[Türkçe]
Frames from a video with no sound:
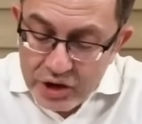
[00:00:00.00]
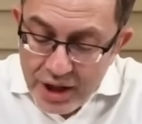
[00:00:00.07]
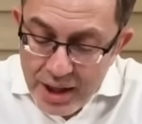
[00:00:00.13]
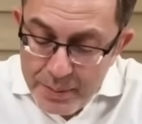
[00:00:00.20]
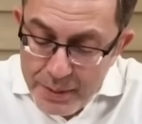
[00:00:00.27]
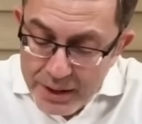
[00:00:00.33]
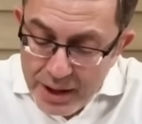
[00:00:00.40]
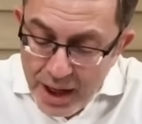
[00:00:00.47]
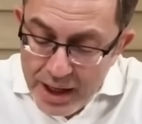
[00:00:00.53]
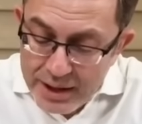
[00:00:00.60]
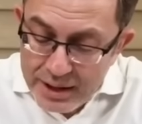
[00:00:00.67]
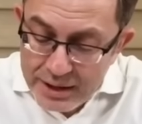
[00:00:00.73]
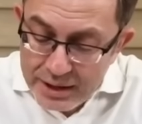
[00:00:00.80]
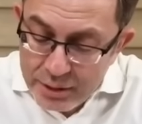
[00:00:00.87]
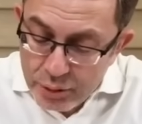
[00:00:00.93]
CHP
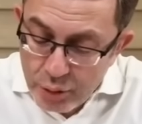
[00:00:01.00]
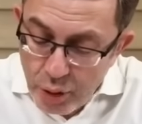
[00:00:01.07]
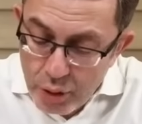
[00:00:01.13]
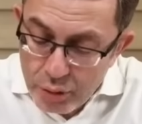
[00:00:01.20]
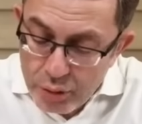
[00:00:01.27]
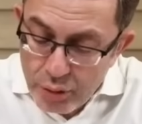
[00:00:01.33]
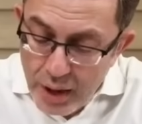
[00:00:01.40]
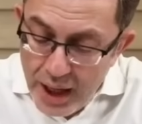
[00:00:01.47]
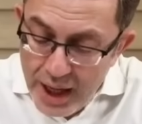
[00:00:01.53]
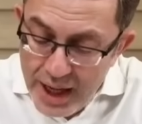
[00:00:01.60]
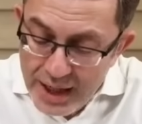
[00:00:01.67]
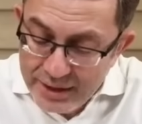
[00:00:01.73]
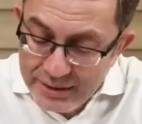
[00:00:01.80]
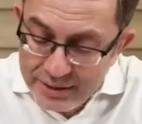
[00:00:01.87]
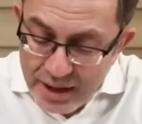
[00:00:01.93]
tarihinin gördüğü
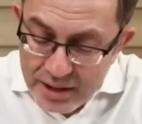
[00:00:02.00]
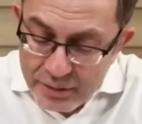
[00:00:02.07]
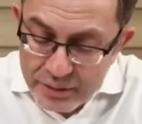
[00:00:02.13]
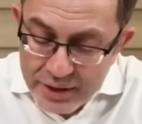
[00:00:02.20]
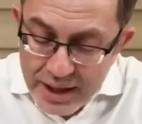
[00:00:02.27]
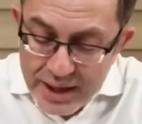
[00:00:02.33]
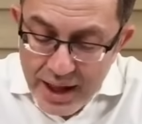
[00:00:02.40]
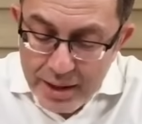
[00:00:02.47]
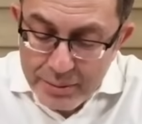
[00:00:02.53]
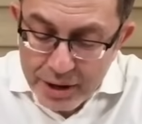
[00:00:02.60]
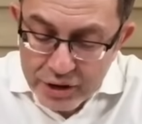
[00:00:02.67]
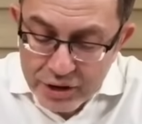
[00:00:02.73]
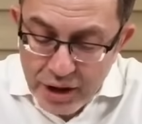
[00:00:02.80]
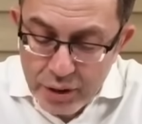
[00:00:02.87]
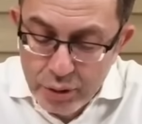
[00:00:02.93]
en zayıf genel
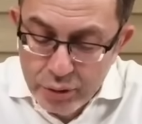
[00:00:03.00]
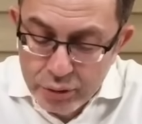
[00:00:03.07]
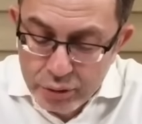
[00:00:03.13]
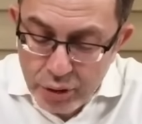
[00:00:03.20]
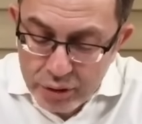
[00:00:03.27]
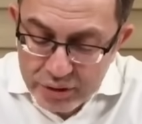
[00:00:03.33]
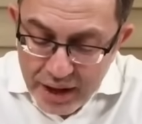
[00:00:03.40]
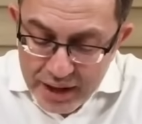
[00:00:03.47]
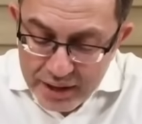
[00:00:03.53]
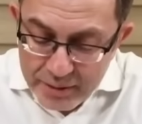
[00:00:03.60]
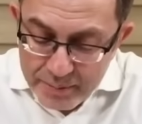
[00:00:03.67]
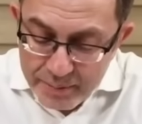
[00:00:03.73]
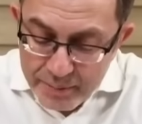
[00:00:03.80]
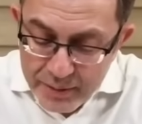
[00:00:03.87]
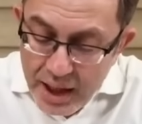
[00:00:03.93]
başkan Özgür Özel.
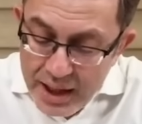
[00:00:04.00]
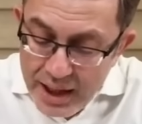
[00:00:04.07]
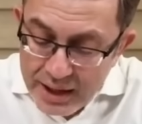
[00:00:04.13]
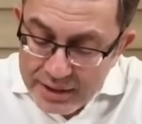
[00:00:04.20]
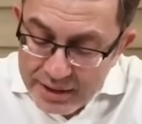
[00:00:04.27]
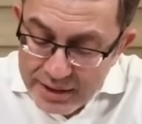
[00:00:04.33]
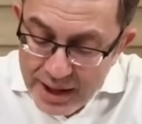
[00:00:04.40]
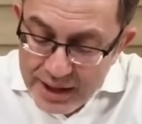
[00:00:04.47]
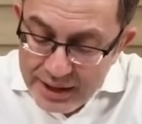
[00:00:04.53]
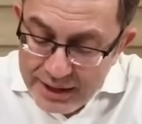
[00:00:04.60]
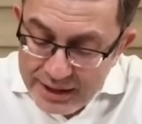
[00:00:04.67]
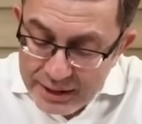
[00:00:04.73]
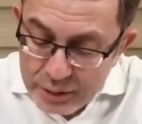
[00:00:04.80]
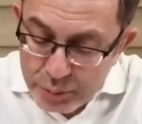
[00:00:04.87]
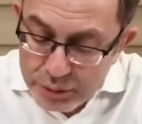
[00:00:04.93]
Hayatında
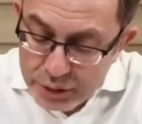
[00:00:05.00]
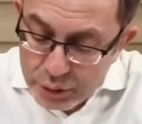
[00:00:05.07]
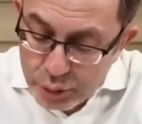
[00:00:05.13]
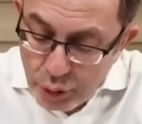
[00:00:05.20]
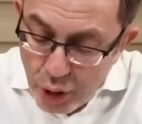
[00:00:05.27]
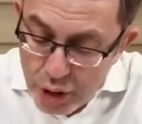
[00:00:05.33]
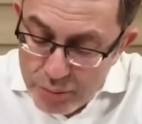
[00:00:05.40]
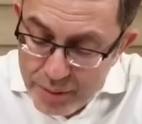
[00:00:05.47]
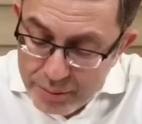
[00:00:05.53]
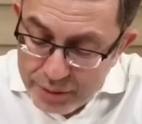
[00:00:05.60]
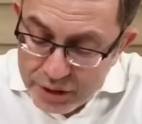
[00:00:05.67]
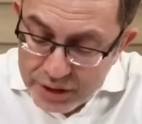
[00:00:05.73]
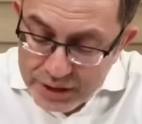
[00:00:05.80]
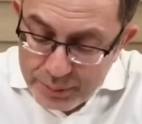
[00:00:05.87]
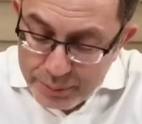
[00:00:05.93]
İzmir
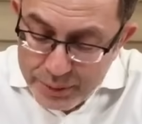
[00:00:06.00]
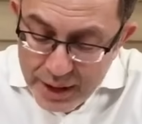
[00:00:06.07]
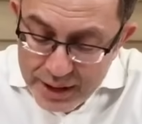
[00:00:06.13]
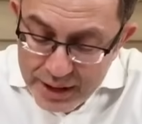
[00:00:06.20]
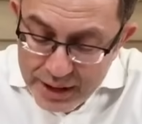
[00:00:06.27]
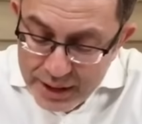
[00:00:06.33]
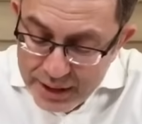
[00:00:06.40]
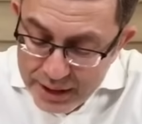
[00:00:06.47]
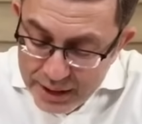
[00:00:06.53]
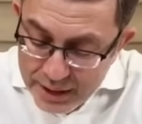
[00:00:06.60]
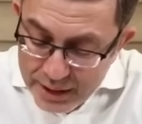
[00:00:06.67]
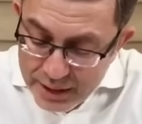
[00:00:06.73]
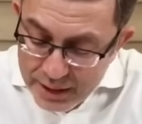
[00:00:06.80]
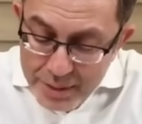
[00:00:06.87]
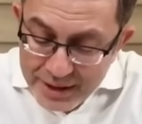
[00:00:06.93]
görmemiş tipleri
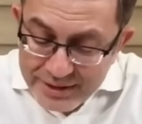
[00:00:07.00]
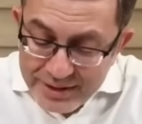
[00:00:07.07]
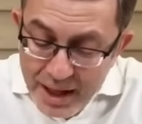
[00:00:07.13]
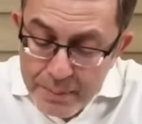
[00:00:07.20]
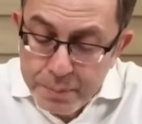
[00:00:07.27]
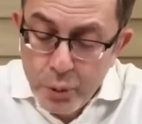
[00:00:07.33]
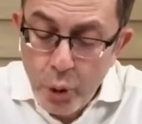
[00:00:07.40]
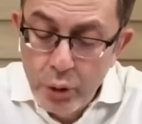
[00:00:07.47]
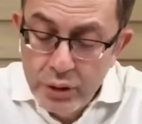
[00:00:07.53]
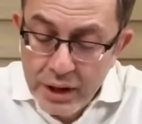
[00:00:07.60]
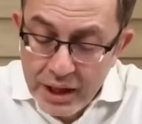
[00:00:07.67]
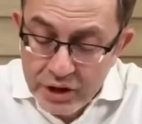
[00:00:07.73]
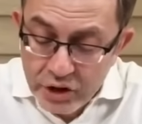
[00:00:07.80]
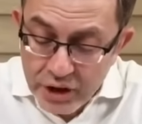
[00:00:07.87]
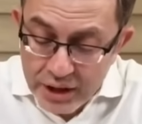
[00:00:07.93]
mezhep
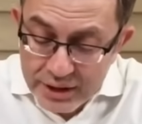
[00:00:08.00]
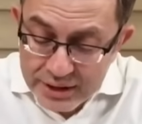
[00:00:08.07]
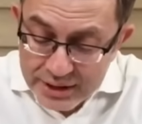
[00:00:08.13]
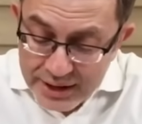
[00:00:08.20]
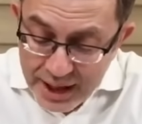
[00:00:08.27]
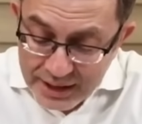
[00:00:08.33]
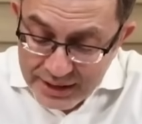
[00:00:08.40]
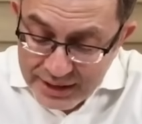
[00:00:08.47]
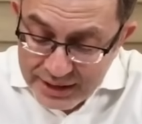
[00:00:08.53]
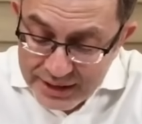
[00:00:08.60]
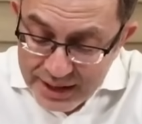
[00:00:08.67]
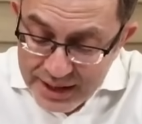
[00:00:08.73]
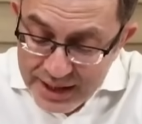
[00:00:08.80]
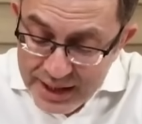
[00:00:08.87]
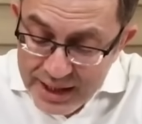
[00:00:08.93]

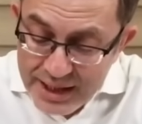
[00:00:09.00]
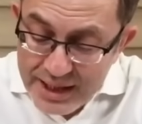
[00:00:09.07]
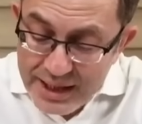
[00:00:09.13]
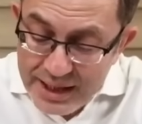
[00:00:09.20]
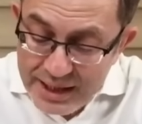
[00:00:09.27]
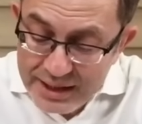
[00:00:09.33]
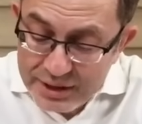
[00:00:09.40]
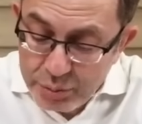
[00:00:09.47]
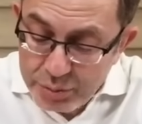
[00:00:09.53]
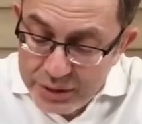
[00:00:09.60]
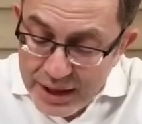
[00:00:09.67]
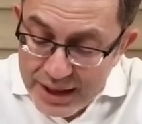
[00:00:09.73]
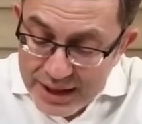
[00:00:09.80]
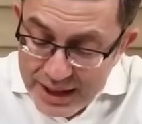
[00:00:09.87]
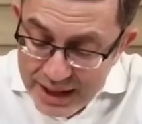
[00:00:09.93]
kontenjanından
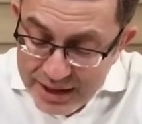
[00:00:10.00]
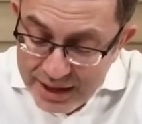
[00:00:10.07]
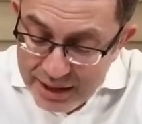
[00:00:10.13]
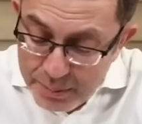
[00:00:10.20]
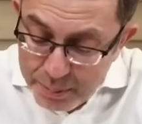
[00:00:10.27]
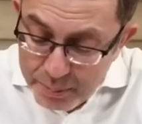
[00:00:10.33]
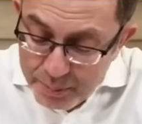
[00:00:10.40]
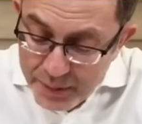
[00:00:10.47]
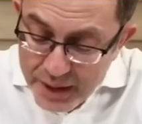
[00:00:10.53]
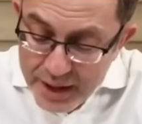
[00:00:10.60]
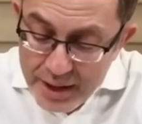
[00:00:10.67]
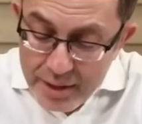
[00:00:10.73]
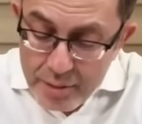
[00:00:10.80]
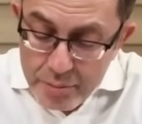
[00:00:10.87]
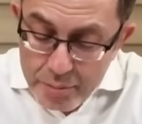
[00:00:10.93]
İzmir'e getirip
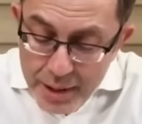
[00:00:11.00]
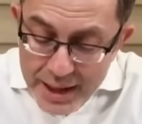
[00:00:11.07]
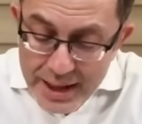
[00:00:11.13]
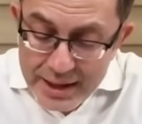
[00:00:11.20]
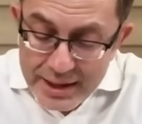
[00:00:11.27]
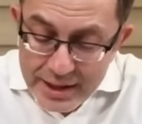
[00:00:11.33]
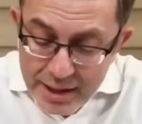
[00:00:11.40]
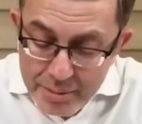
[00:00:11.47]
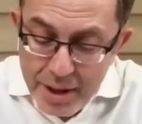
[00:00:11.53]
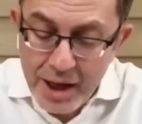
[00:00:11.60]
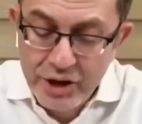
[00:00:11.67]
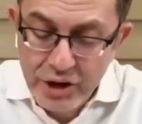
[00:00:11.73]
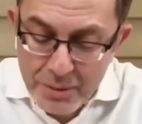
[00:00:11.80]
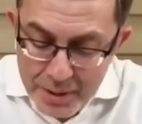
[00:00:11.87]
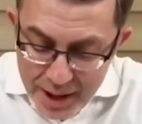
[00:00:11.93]
belediyede
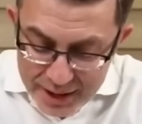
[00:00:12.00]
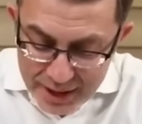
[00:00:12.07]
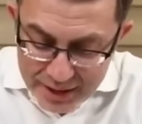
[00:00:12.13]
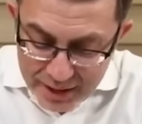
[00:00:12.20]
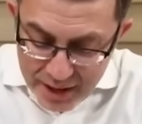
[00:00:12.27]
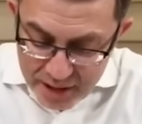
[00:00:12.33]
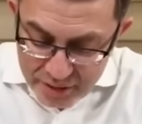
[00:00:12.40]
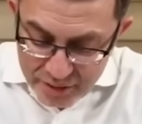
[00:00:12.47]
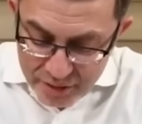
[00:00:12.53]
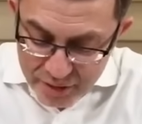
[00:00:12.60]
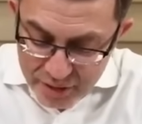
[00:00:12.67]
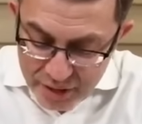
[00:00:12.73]
maaşa bağladılar.